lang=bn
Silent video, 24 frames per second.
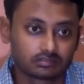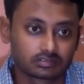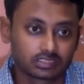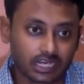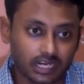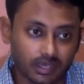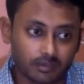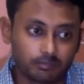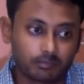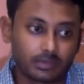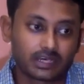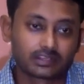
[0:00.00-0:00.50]

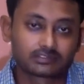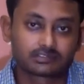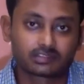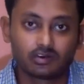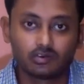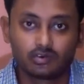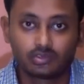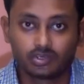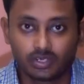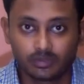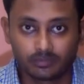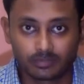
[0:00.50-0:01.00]
যারা পাস
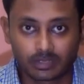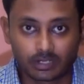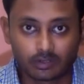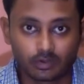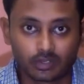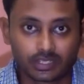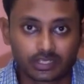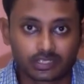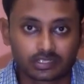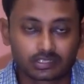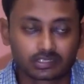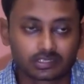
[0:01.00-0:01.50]
আউট হয়ে
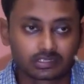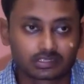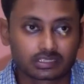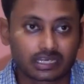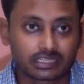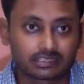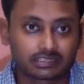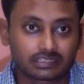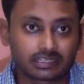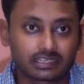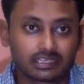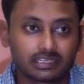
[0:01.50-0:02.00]
বেরোলেন
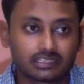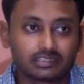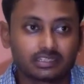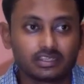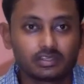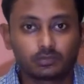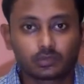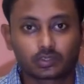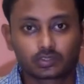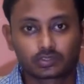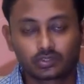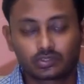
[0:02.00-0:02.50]
তাদের ক্ষেত্রে
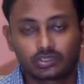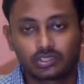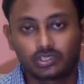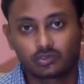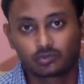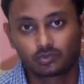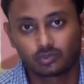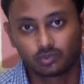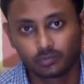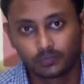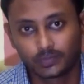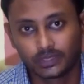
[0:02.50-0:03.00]
এই বছরটি
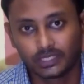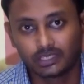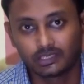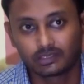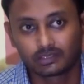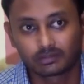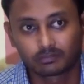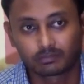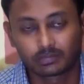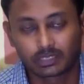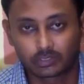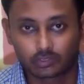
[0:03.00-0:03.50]
খুবই
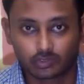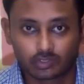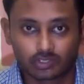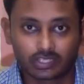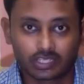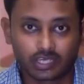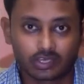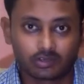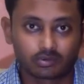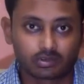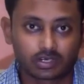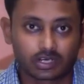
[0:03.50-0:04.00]

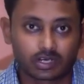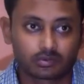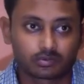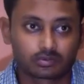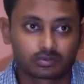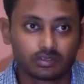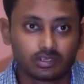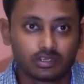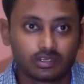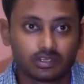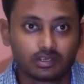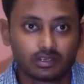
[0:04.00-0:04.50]
বেদনাদায়ক কারণ
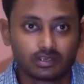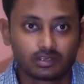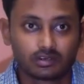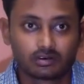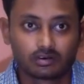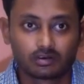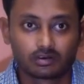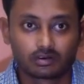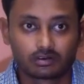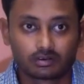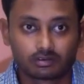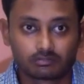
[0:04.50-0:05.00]

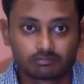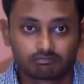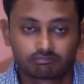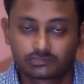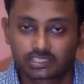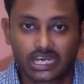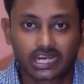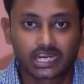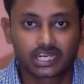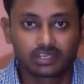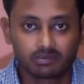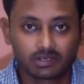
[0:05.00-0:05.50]

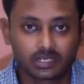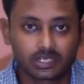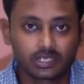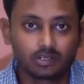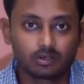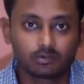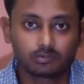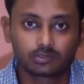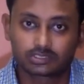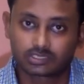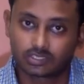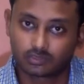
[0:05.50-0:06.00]
চাকরি
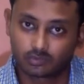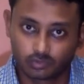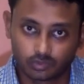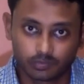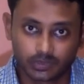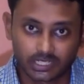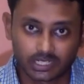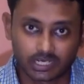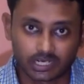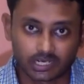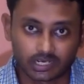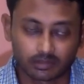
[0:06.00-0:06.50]
বাকরির অবস্থা
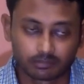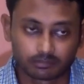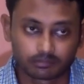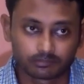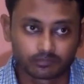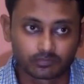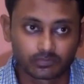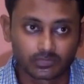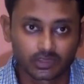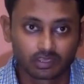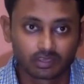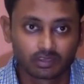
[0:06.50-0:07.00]
খুবই খারাপ
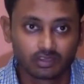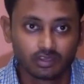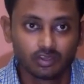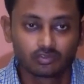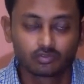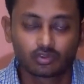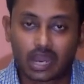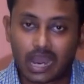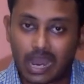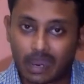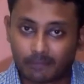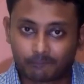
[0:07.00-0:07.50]

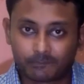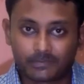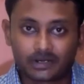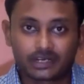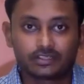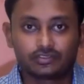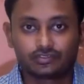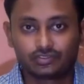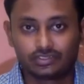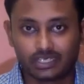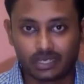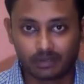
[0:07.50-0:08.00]
তো
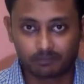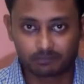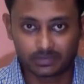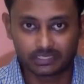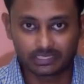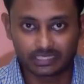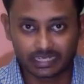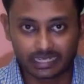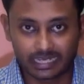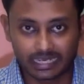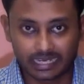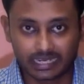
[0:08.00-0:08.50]
আপনারা যদি
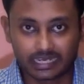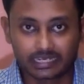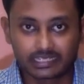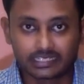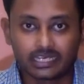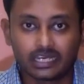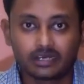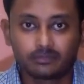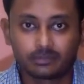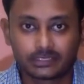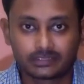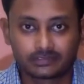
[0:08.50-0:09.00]
আপনাদের
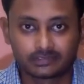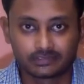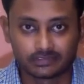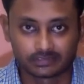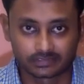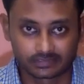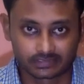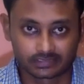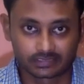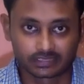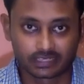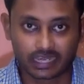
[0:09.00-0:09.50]
এরিয়া
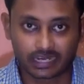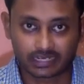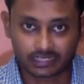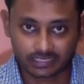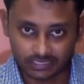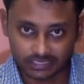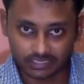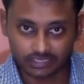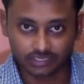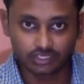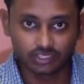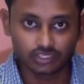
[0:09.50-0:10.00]
বেসিস
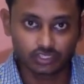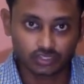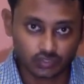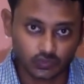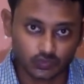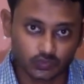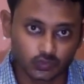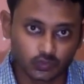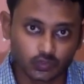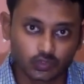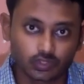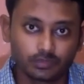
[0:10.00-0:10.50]
একটা নির্দিষ্ট
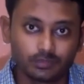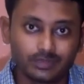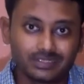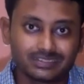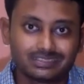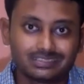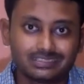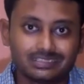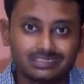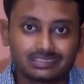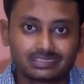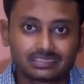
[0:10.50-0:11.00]
জোন
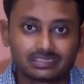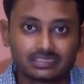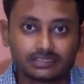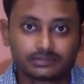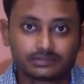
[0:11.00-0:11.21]
বেসিস